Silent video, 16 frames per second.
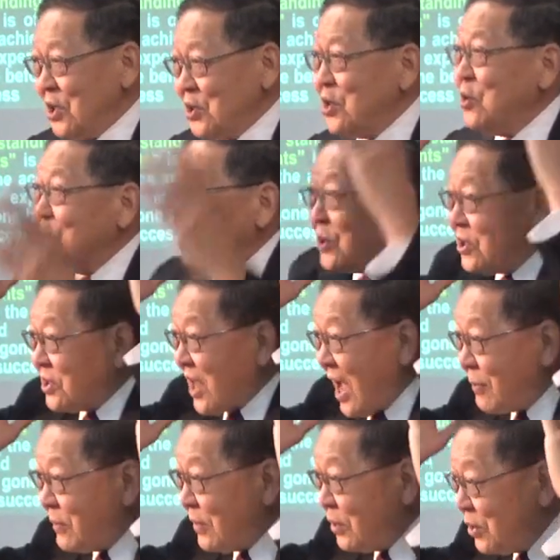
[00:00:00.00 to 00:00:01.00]
就是
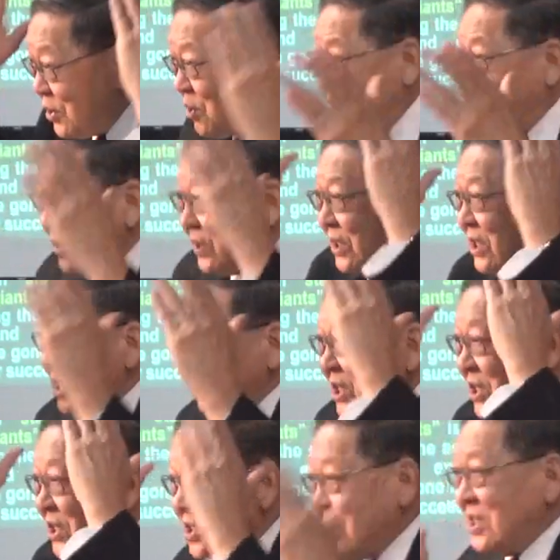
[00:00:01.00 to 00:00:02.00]
他们用
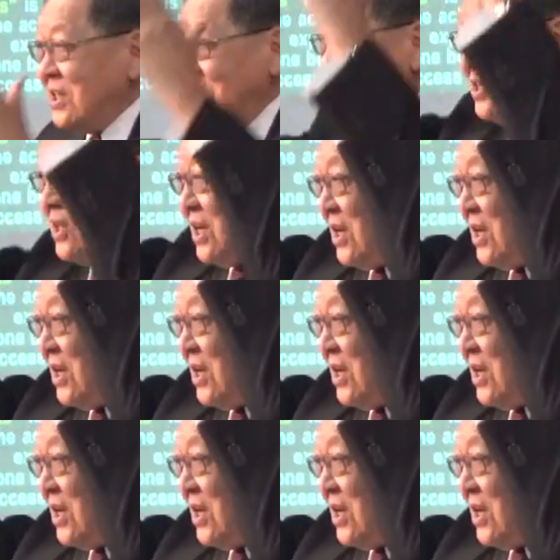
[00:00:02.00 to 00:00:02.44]
已经。